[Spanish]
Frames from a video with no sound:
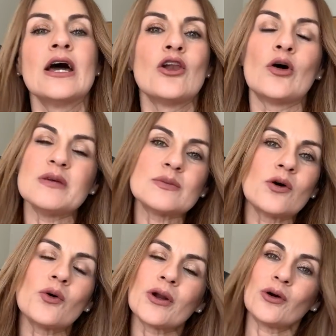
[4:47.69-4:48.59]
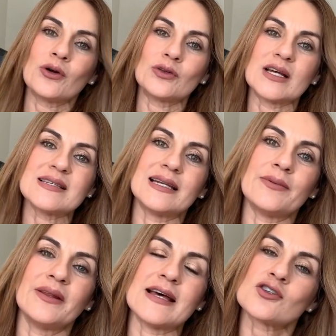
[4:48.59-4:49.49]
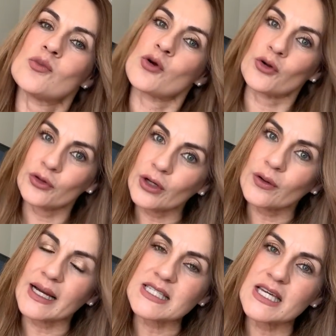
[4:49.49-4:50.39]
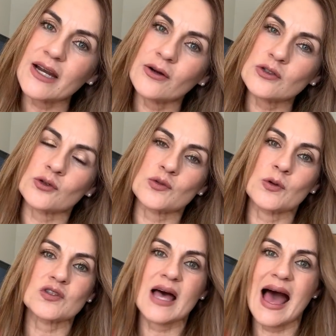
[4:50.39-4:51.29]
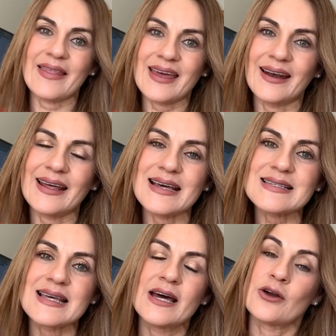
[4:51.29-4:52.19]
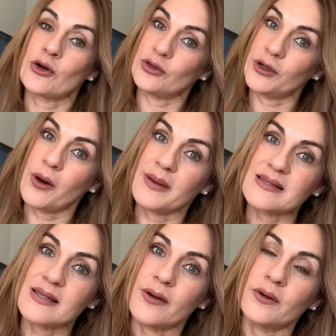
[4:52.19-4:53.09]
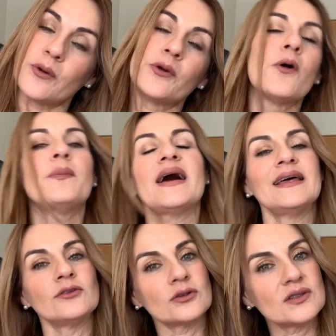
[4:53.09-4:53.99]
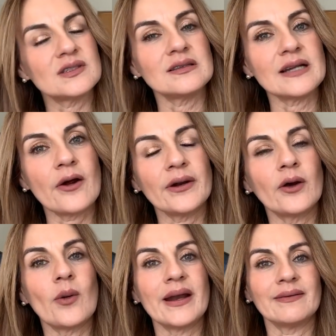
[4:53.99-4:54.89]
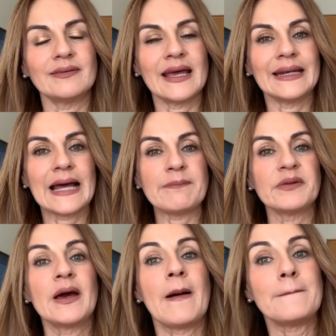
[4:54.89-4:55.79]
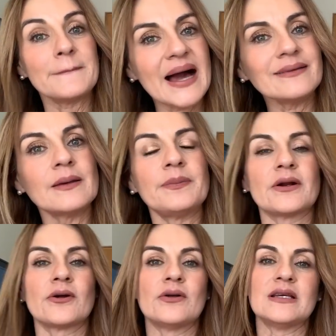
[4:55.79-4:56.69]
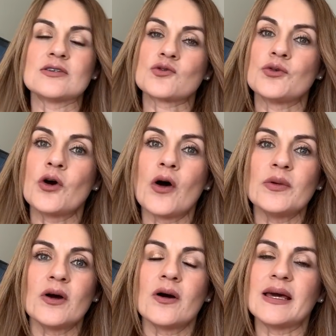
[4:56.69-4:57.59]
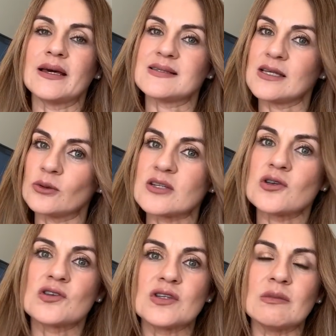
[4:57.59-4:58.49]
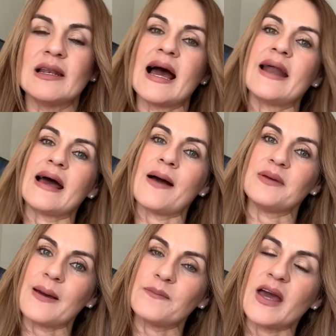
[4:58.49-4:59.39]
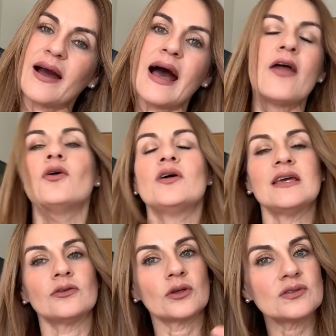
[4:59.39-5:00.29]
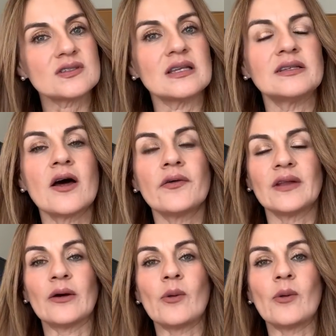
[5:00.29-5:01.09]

Lo mismo ocurre con otras celebridades como Rodrigo Cachero y su esposa Arianez. Rodrigo había estado en Europa, entonces entraron en cuarentena. Maite Perroni y su novio, eh, situación similar, habían viajado y entonces entraron en